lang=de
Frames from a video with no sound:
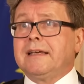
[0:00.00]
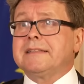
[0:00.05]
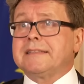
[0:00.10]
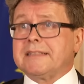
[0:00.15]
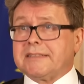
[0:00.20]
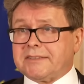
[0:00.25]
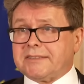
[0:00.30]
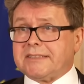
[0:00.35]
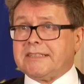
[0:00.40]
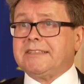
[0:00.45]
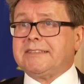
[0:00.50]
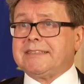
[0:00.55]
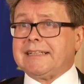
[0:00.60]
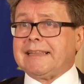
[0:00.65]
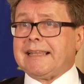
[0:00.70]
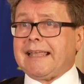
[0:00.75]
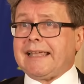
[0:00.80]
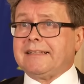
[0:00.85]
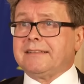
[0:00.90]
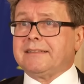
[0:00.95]
dass diese
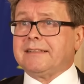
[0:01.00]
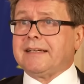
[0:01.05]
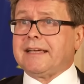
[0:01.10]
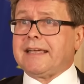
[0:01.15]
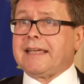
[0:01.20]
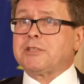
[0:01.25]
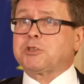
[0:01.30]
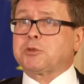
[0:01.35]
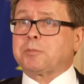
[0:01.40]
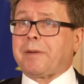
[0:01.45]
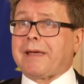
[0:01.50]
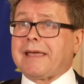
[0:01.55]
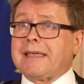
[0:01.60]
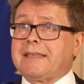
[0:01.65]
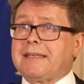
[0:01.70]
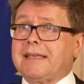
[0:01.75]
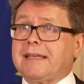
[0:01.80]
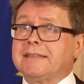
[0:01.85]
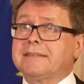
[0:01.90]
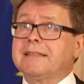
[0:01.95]
Länder
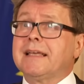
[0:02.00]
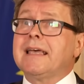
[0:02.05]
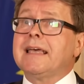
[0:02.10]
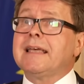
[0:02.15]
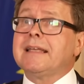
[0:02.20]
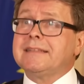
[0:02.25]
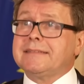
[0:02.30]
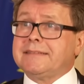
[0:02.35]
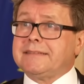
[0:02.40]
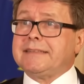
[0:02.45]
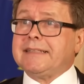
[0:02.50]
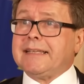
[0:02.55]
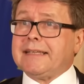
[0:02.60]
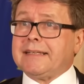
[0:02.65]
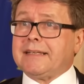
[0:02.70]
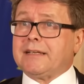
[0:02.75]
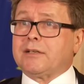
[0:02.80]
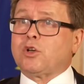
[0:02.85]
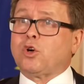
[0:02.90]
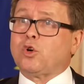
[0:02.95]
entsprechend
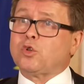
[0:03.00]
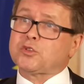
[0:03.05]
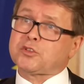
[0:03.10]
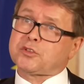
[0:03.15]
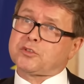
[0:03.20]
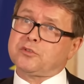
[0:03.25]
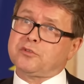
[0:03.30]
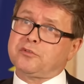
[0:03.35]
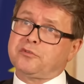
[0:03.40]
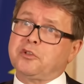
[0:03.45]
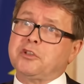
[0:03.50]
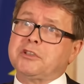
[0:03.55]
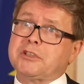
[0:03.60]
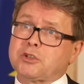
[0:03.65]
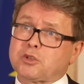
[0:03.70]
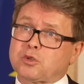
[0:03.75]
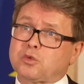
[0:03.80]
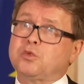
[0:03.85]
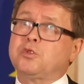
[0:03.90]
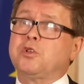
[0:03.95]
die Kosten für
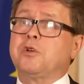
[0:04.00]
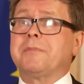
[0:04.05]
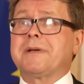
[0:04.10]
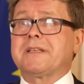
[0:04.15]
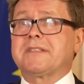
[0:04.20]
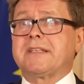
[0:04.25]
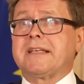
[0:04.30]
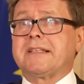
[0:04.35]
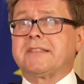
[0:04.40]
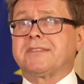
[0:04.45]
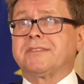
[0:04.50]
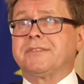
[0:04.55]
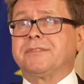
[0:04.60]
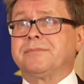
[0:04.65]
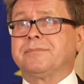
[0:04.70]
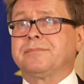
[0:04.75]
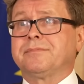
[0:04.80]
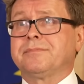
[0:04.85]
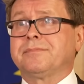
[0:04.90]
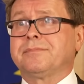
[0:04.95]
das Studium
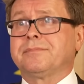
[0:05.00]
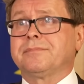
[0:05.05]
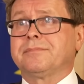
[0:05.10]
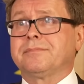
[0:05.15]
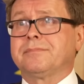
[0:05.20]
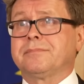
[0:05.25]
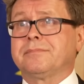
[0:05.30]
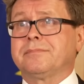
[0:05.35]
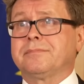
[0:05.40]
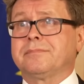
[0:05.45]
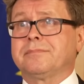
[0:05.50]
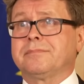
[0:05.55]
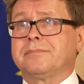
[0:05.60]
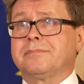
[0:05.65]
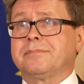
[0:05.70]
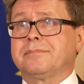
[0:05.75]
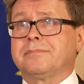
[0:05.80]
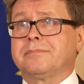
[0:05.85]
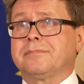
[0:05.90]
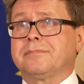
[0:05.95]
ersetzen. Das